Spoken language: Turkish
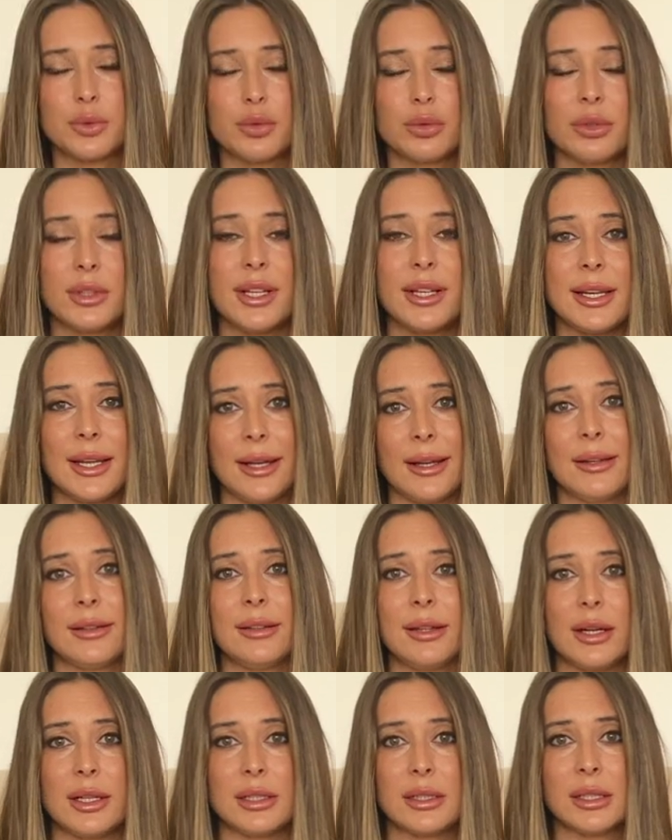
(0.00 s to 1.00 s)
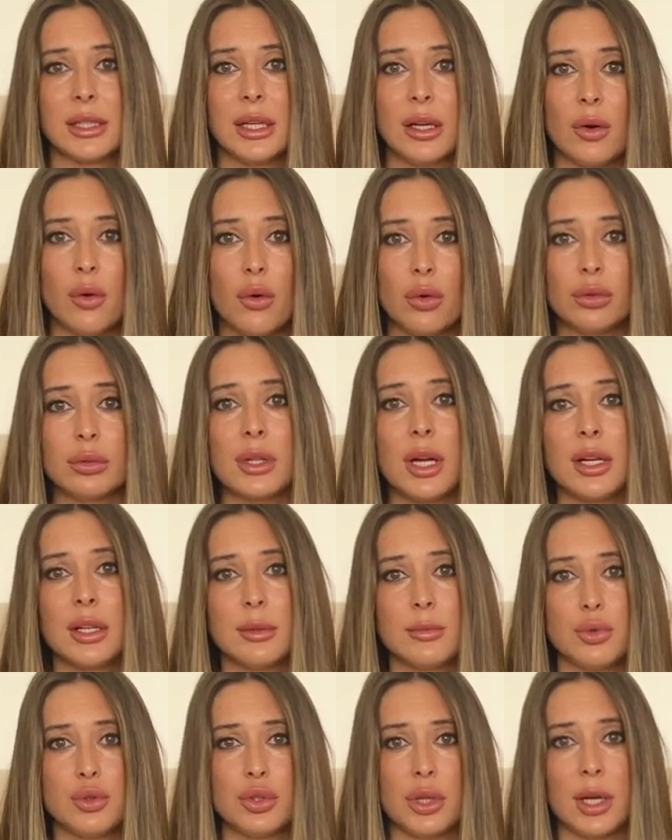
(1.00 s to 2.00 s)
Çünkü nereye kadar
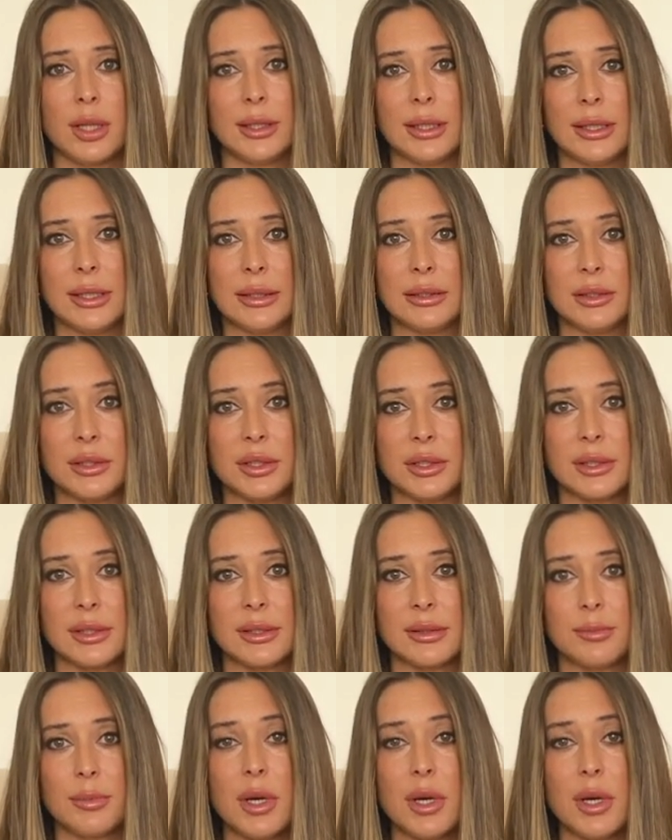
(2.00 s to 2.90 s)
onlarla mücadele edeceğiz?